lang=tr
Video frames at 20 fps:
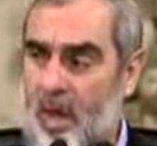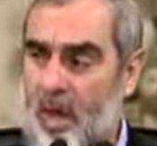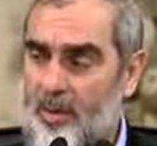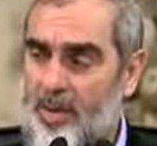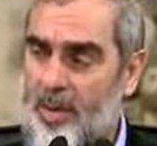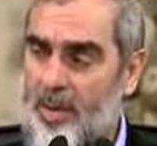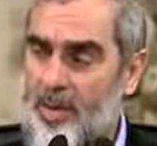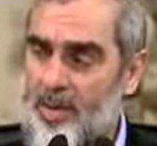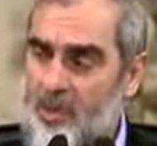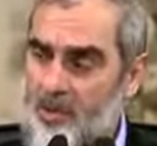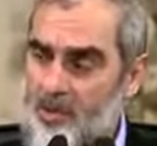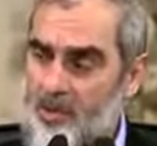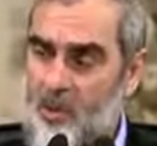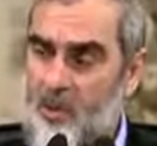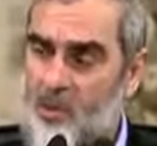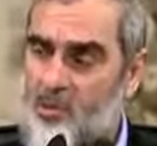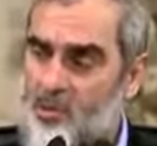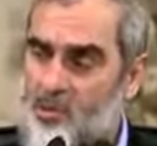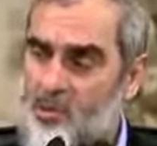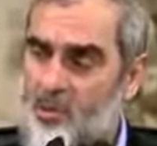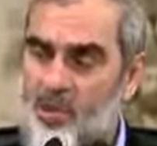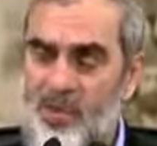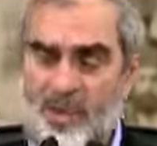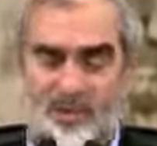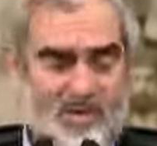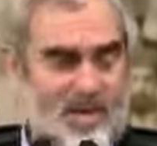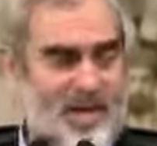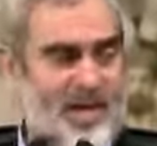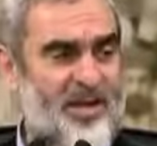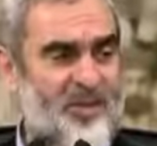Ama
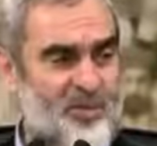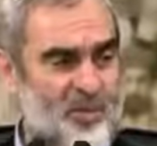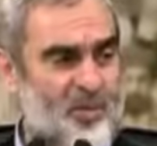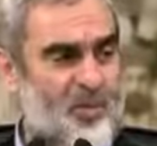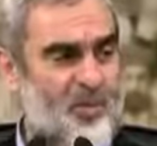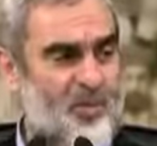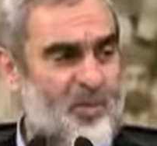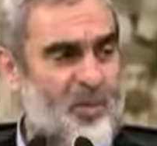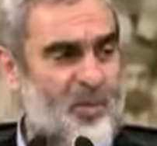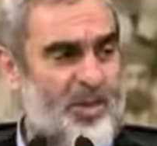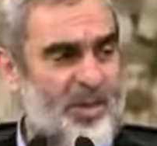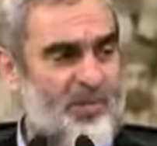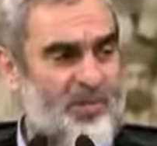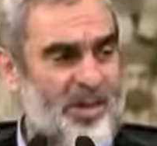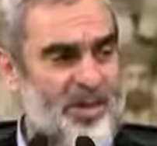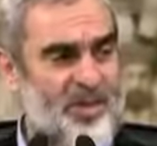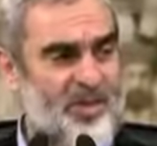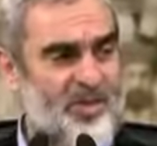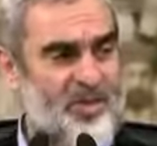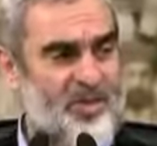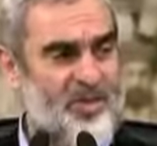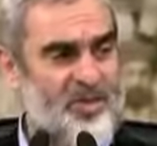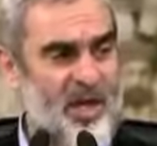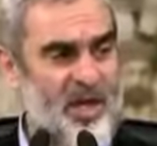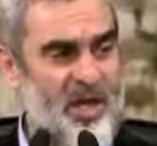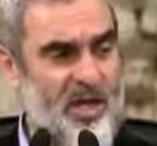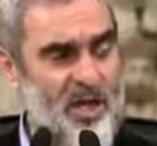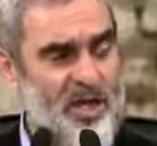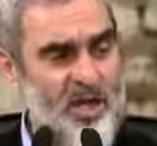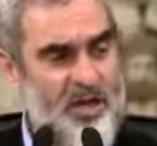gözlükle veya dürbünle
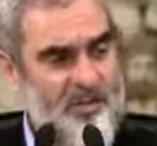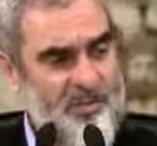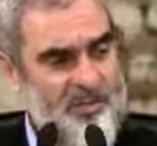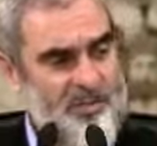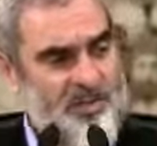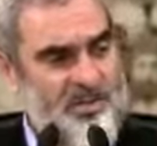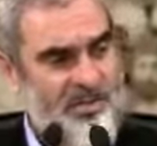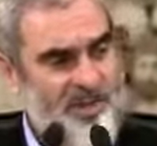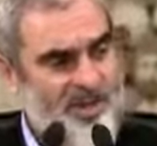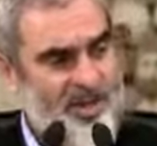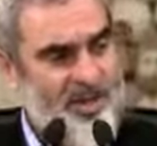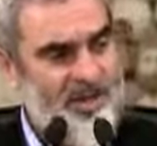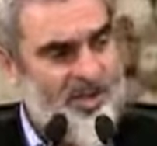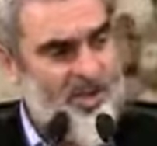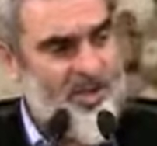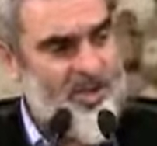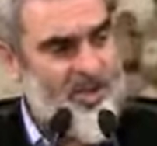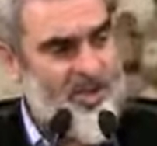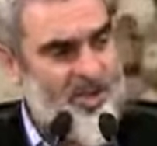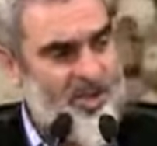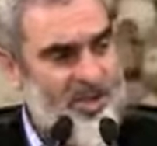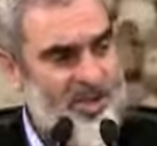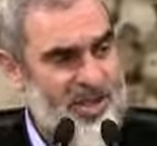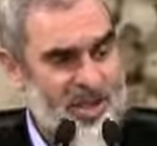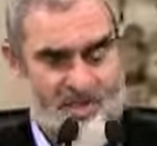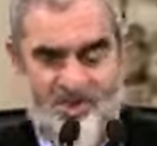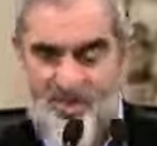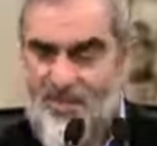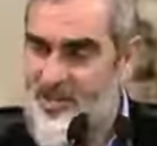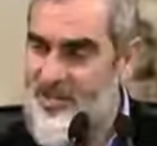bakınca fırtınanın
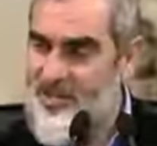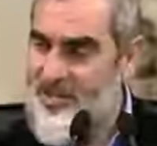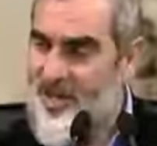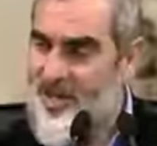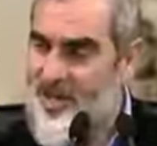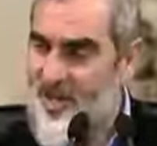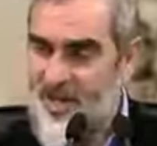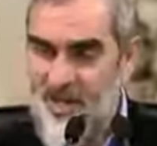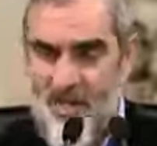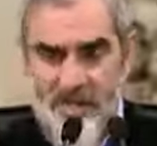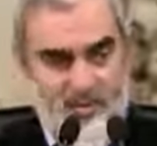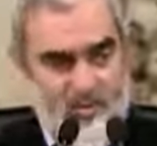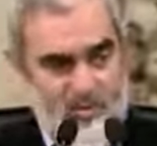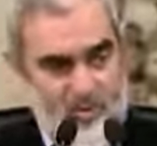içinde aslında